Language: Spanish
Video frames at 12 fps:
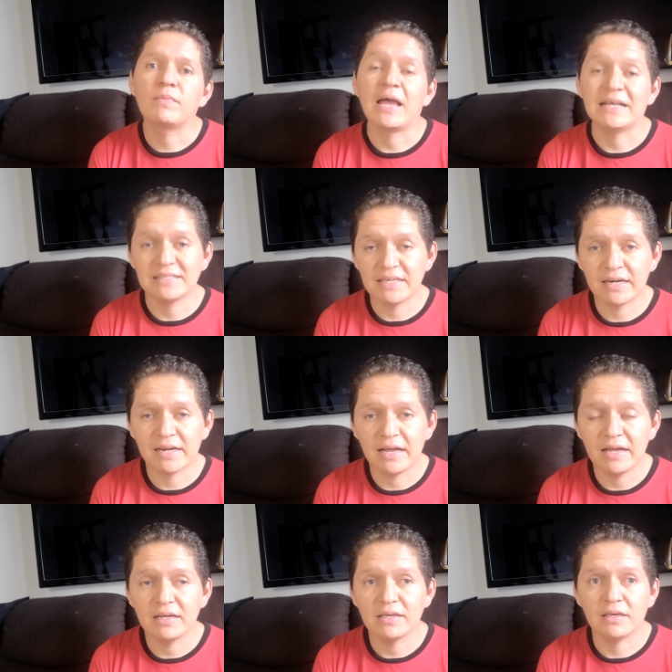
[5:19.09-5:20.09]

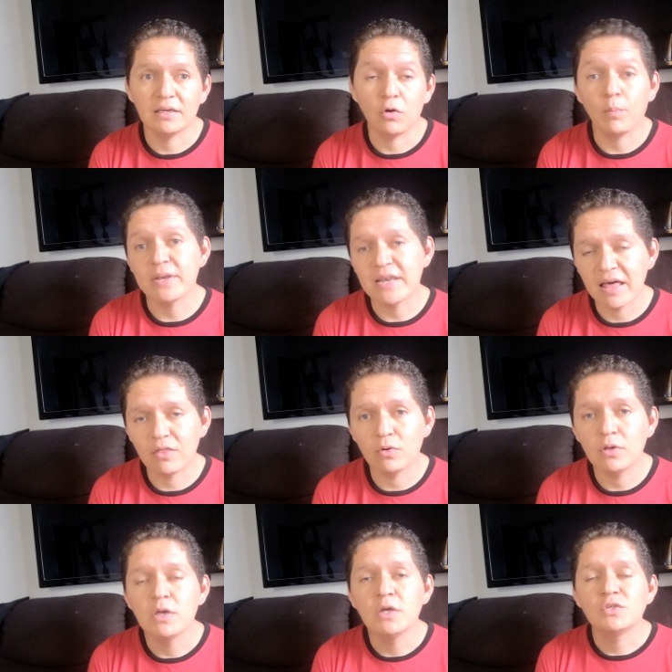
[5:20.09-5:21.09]
acerca,
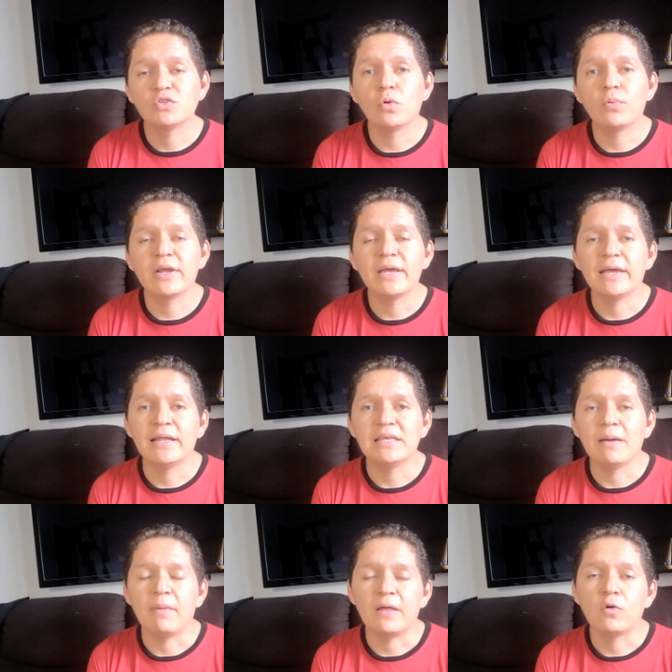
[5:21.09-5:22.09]
opinado sobre el
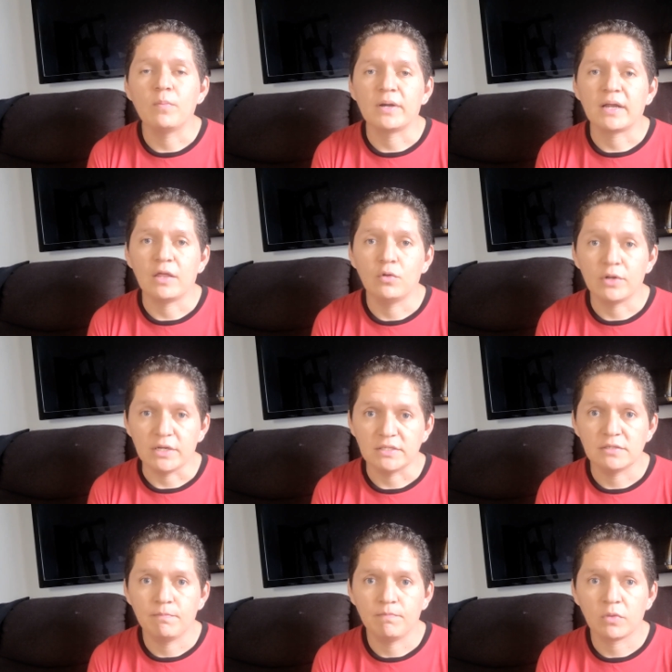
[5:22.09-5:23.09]
llamado mercado
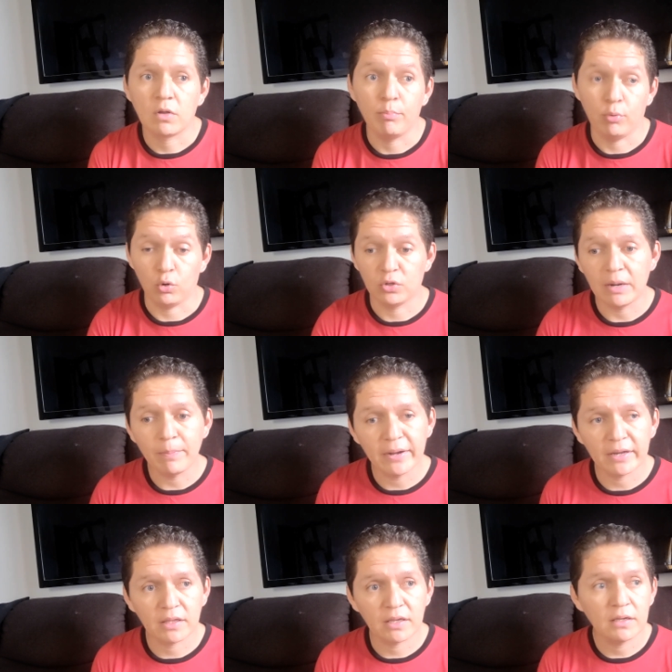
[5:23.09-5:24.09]
gris. Por otra
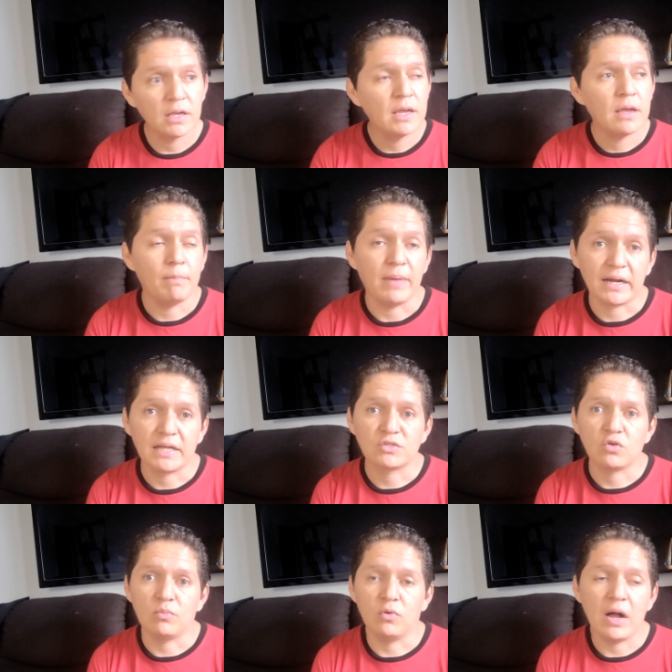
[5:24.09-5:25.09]
parte, marcas
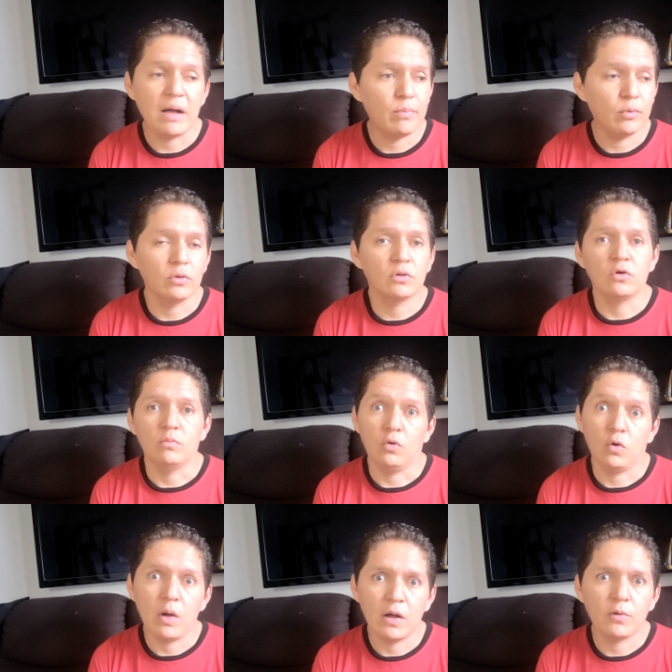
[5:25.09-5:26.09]
como Apple,
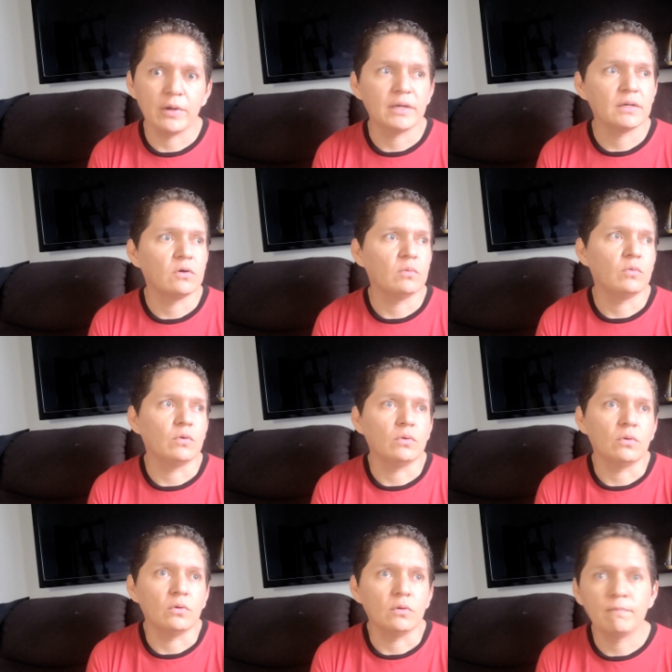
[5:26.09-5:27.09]
como Huawei,
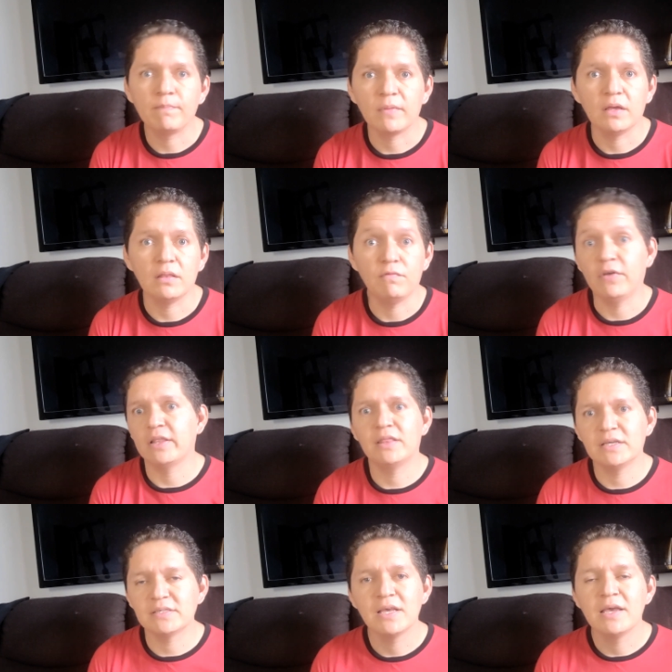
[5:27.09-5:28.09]
como eh,
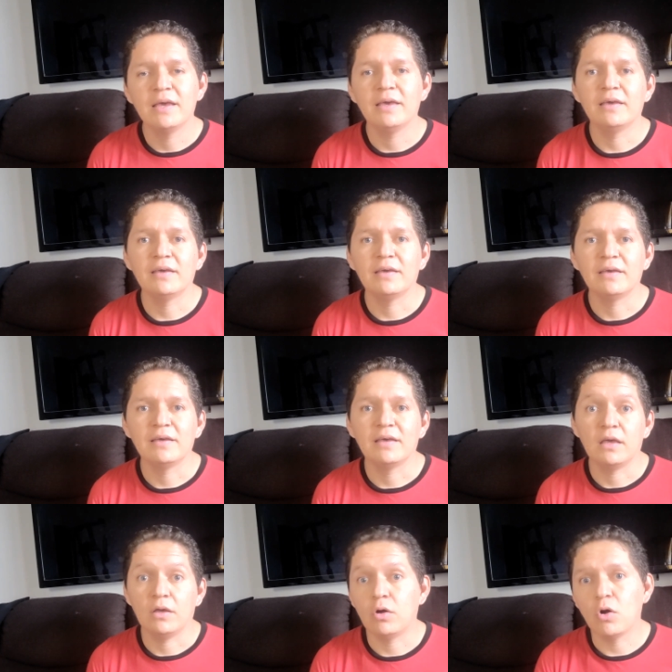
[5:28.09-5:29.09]
diferentes, eh,
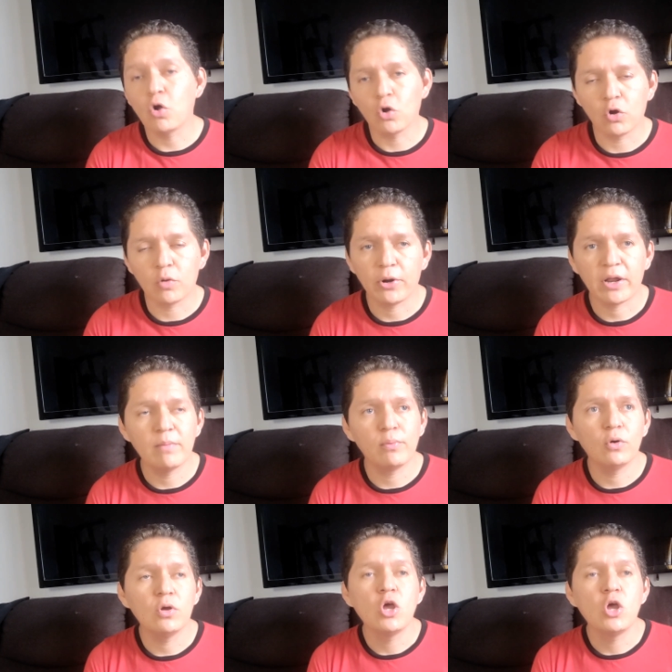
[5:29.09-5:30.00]
eh, Honor, por ejemplo,